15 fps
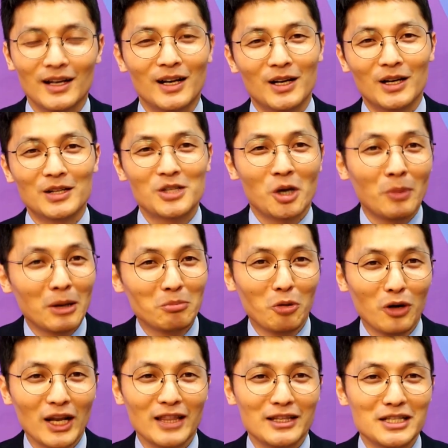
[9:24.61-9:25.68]
어, 저만
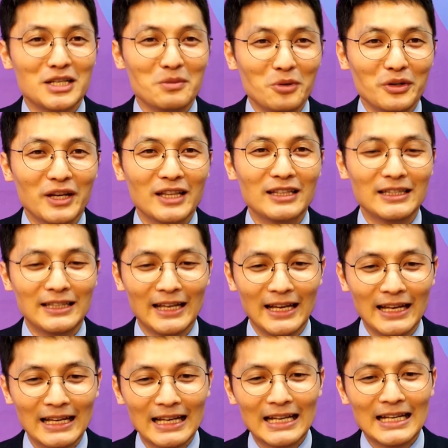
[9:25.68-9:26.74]
몰랐는지
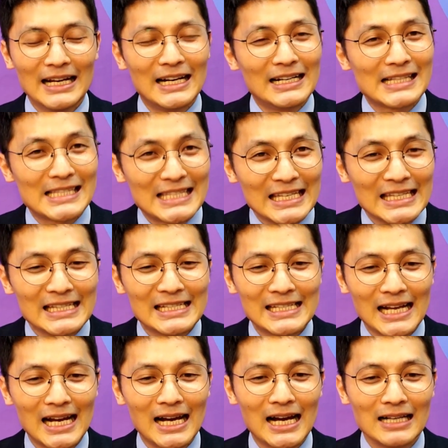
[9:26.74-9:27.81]
모르겠는데 어,
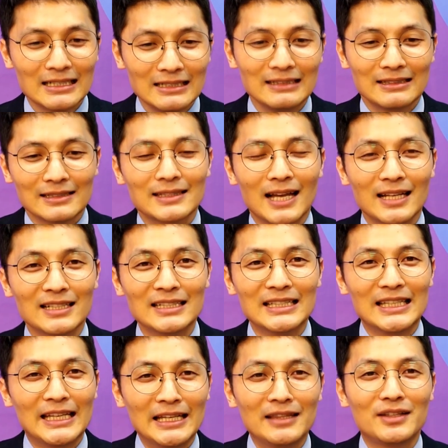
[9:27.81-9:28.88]
진짜를 뜻하는
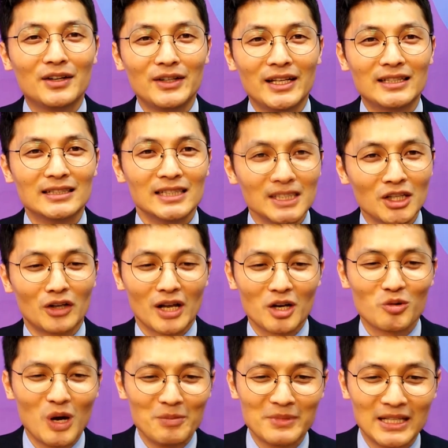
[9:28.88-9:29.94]
인터넷
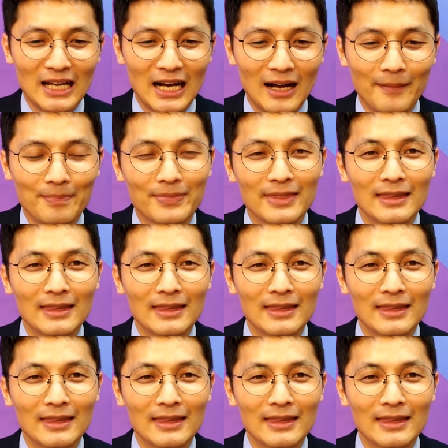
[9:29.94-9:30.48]
은어라고 합니다.